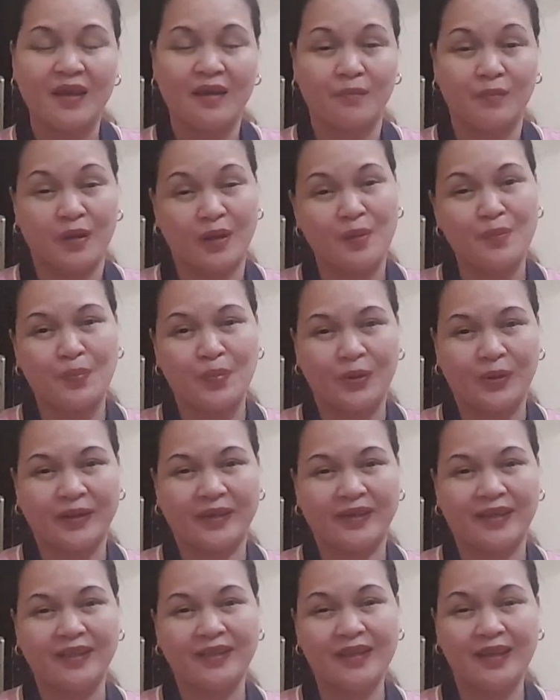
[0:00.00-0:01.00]
very
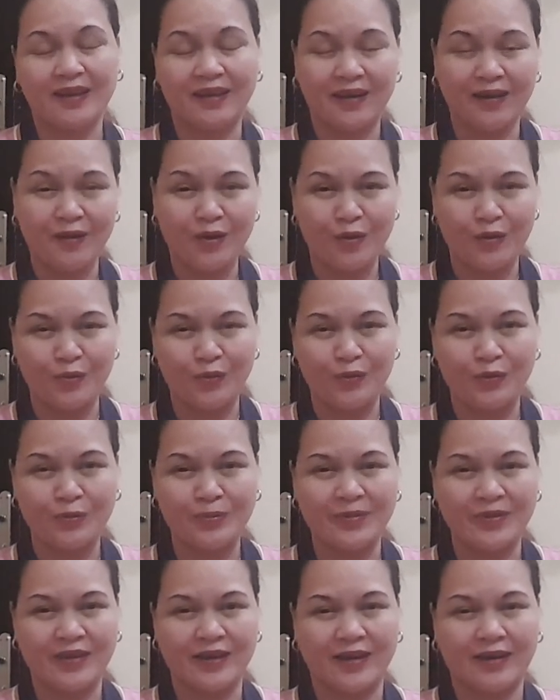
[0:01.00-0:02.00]
important and I
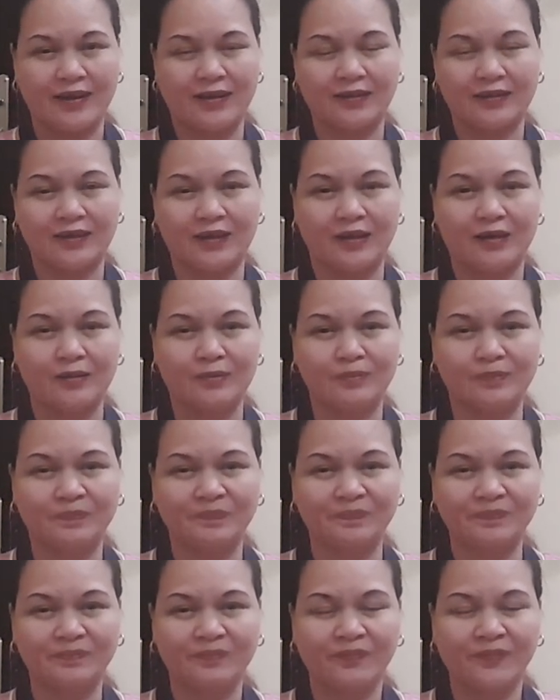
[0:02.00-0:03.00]
hope that
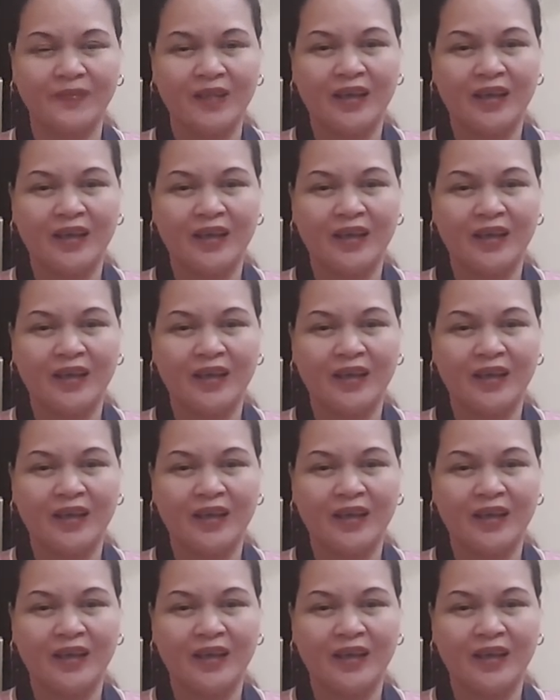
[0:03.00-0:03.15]
um,